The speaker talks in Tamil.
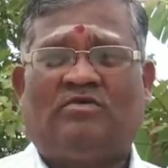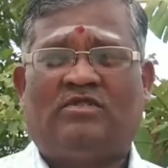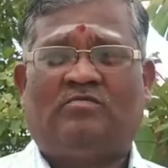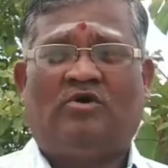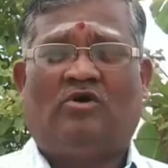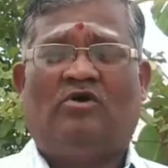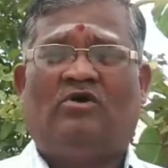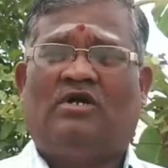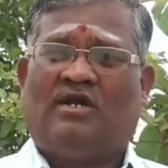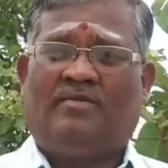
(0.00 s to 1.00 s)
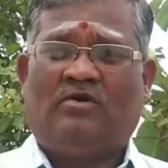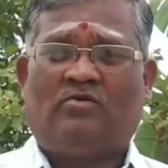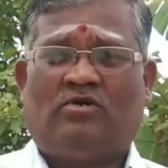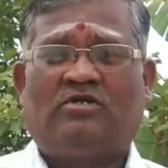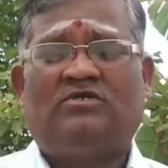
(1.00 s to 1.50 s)
வந்துடுமோ நம்மளை
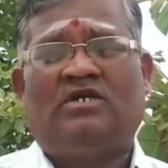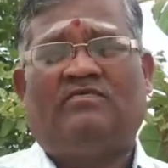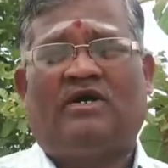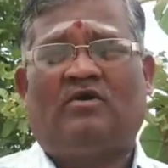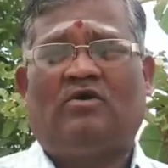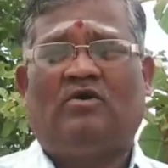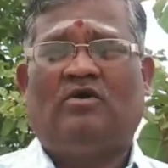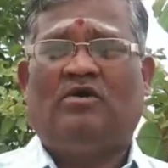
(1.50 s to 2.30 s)
குற்றம் சொல்லிடுவாங்களோ